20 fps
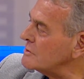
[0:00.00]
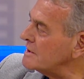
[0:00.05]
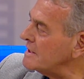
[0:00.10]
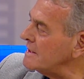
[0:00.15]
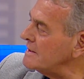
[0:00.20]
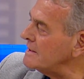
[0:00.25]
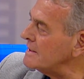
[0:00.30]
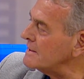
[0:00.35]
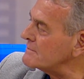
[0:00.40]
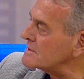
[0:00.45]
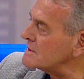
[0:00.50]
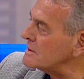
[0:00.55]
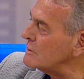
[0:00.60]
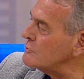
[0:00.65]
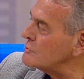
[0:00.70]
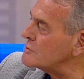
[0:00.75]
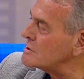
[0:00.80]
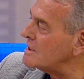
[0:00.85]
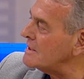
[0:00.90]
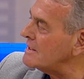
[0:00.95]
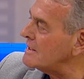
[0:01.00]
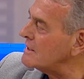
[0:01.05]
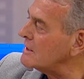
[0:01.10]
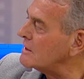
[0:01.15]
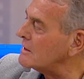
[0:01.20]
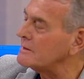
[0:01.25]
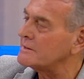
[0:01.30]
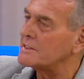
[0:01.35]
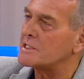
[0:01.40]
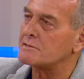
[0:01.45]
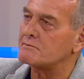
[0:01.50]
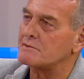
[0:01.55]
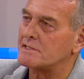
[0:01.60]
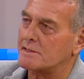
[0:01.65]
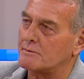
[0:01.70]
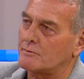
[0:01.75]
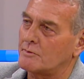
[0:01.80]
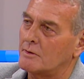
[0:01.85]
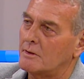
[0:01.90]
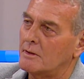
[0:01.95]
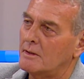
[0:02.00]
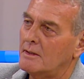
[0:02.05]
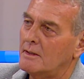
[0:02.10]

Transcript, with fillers: kendi yapısında hücrelerin kalınlaşması bu.